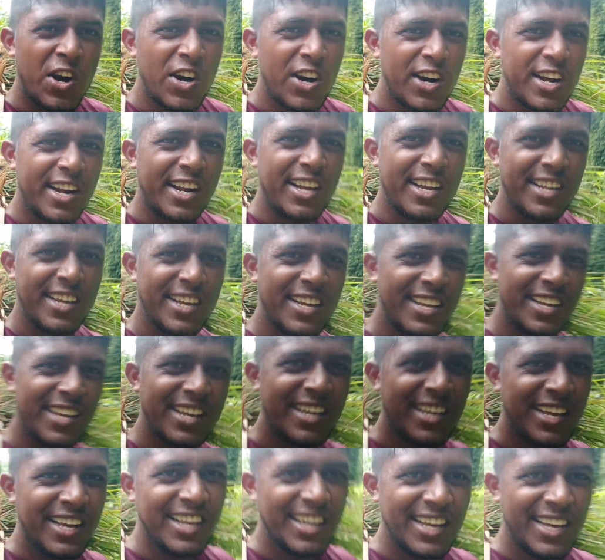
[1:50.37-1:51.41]
और
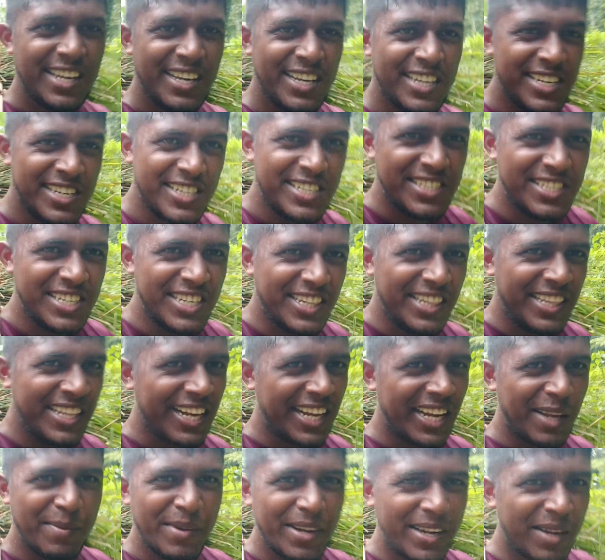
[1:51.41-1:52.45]

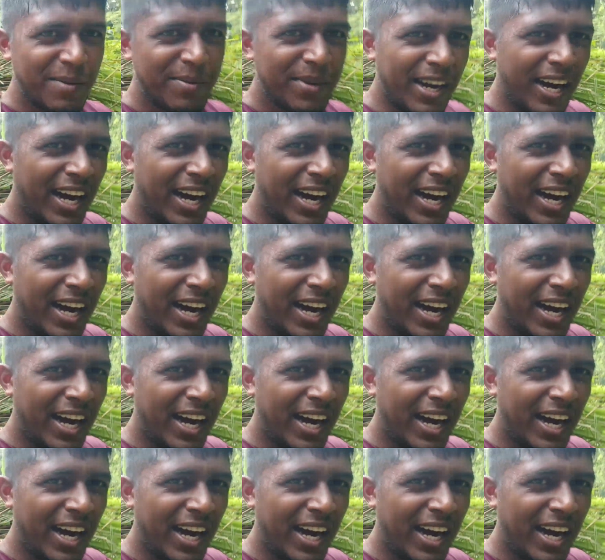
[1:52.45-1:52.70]
ज़िंदगी में कभी